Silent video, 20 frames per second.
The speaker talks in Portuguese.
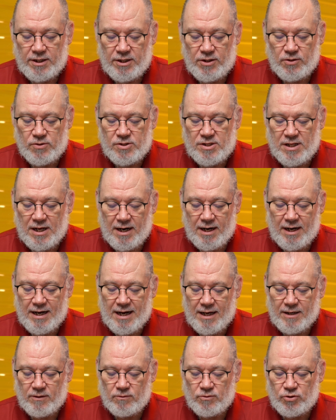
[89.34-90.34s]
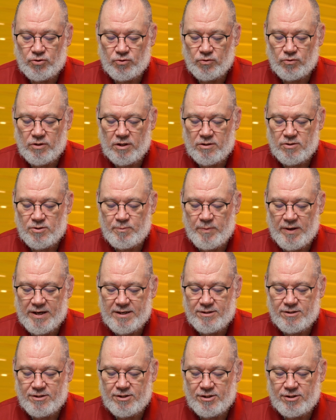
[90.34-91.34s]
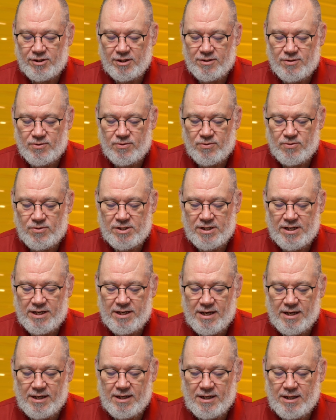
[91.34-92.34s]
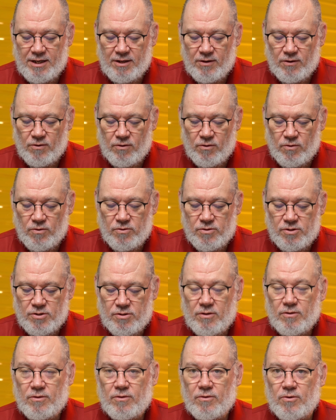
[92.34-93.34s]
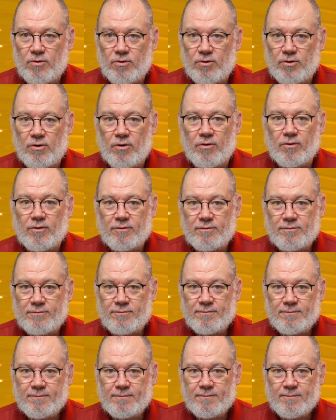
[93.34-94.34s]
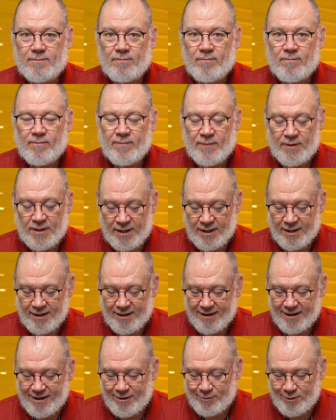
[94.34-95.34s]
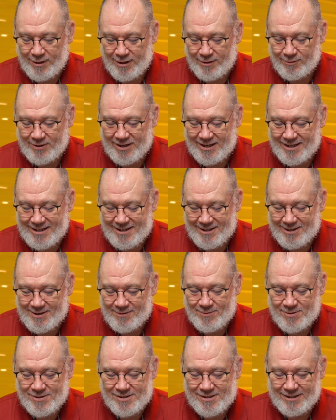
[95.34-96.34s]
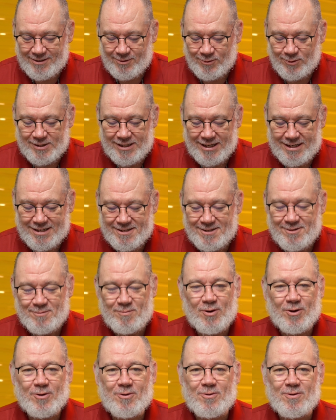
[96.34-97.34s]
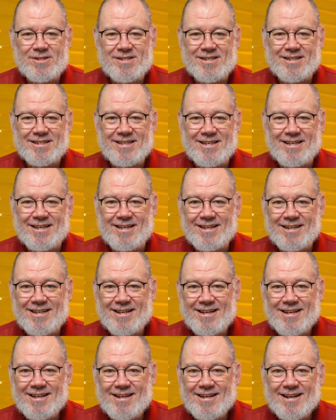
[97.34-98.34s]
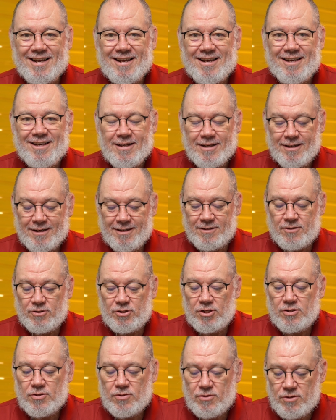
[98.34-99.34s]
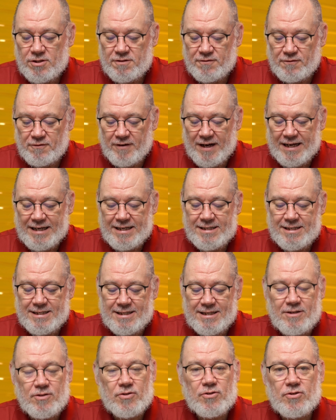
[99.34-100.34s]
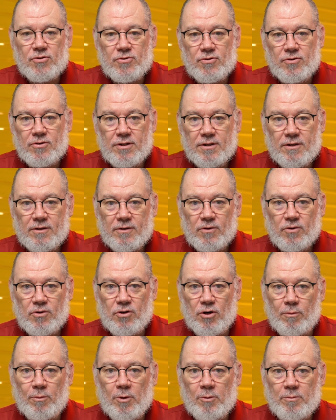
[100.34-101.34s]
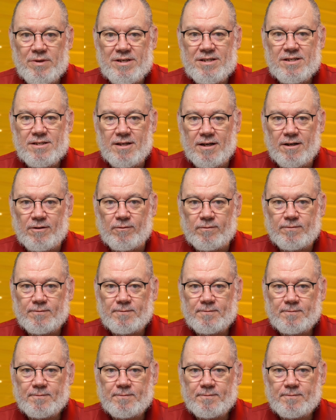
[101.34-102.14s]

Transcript: e os largaram junto aos pés de Jesus, e ele os curou. Eu, eu queria que você notasse uma coisa aqui. Jesus faz isso como missão.